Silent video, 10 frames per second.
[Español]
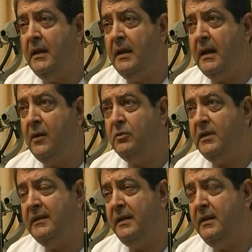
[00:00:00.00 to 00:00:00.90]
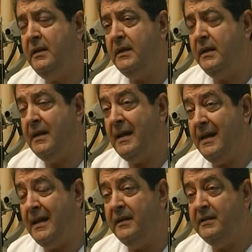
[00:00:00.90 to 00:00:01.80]
la otra técnica era
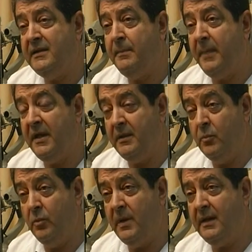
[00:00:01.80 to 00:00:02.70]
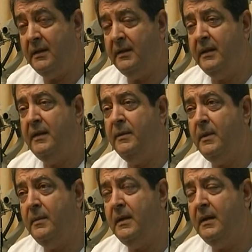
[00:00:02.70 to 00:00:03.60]
la anestesia peribulbar, que
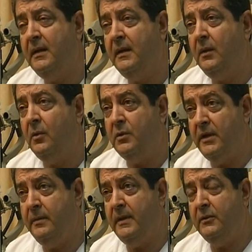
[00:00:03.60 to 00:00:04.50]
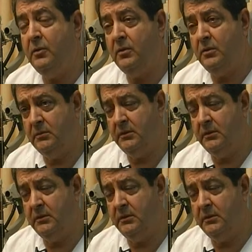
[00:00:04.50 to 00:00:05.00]
llevaba o lleva dos